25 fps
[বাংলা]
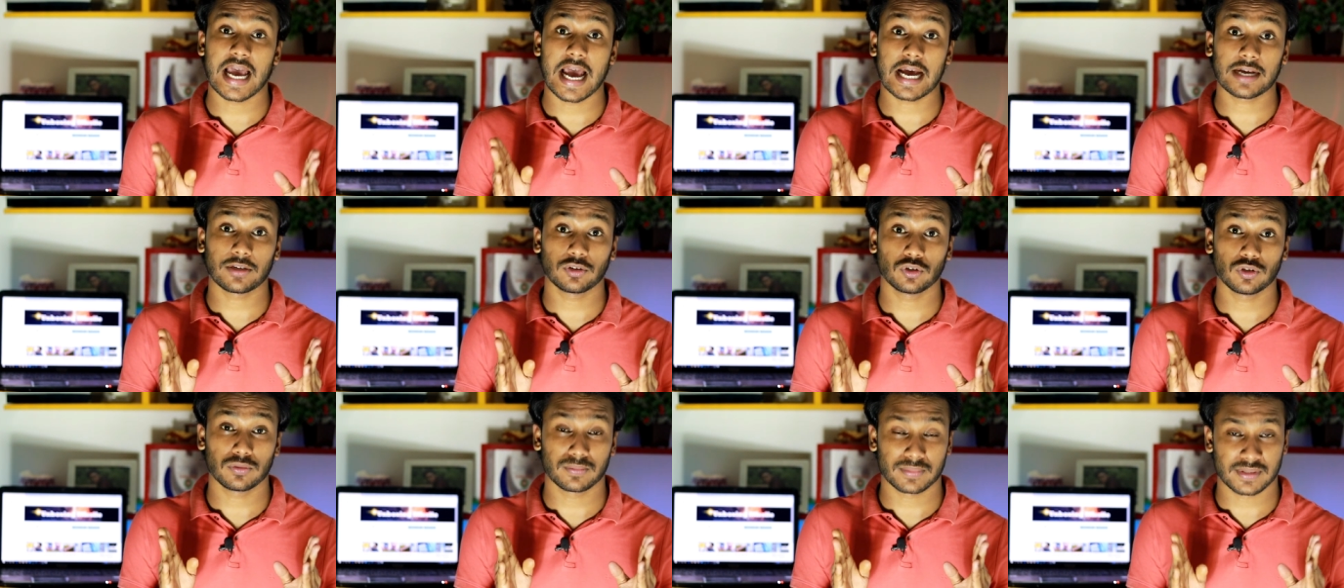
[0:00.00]

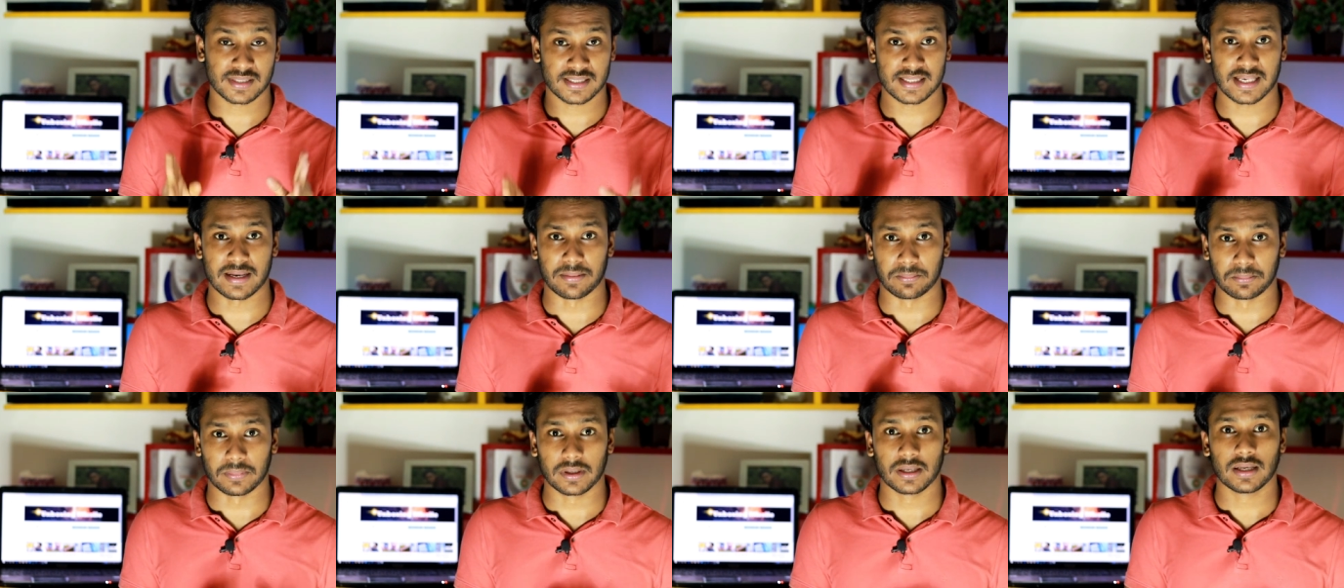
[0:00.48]
একদম
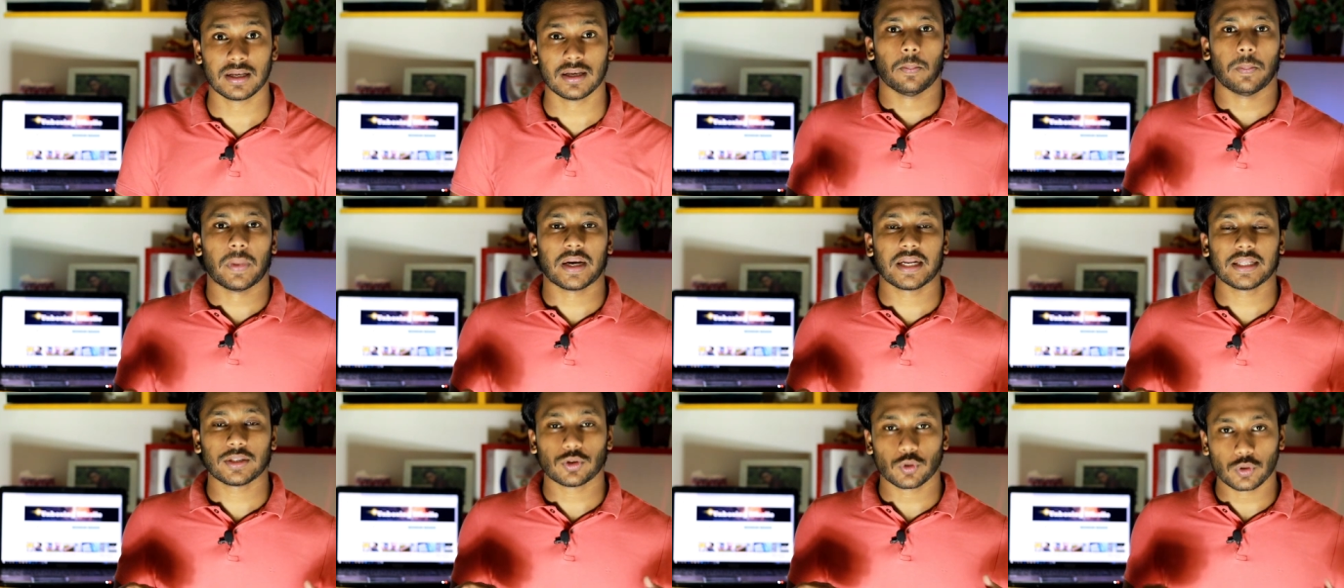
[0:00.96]
সেম
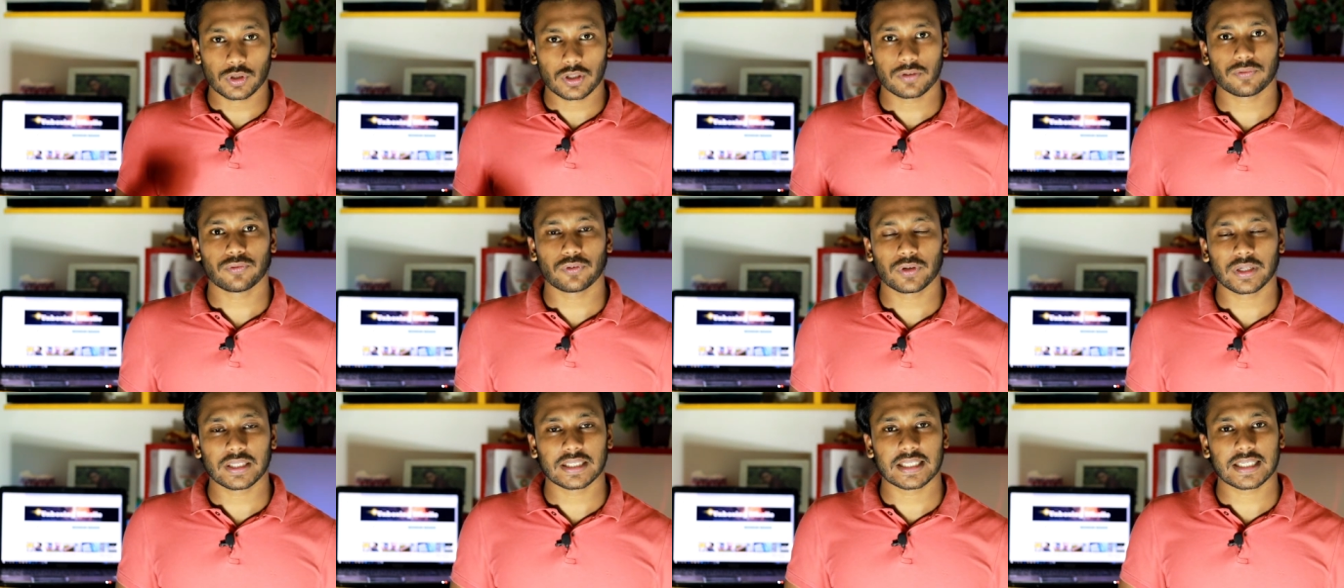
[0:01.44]
মানে দুইটা
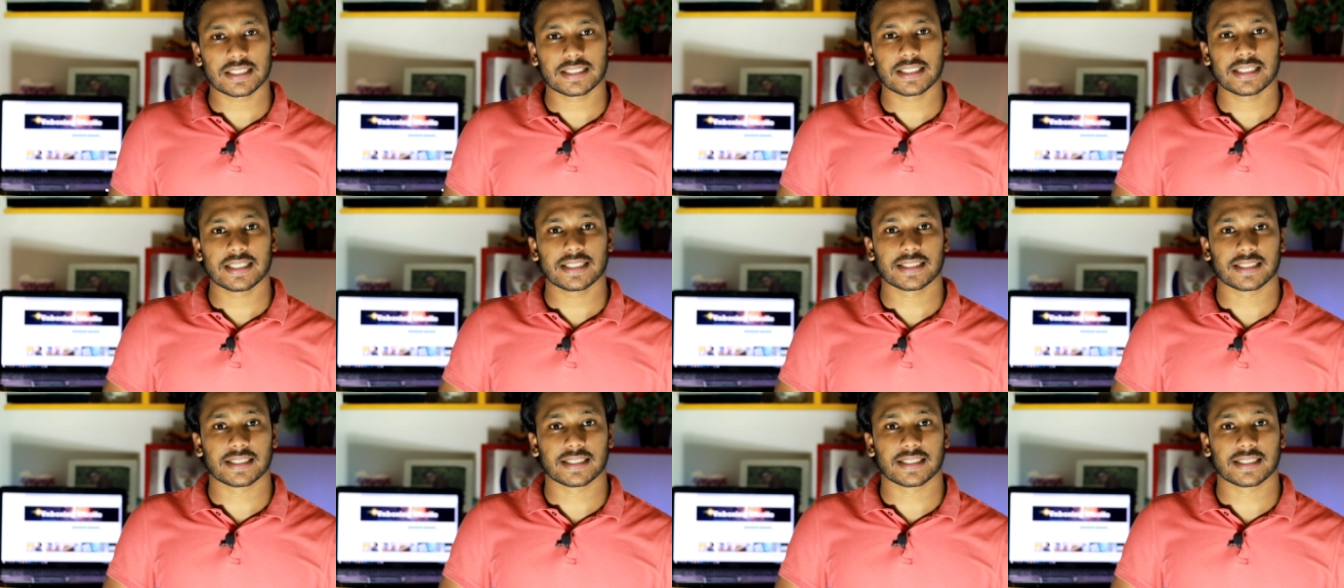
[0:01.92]
ফোনেই থাকছে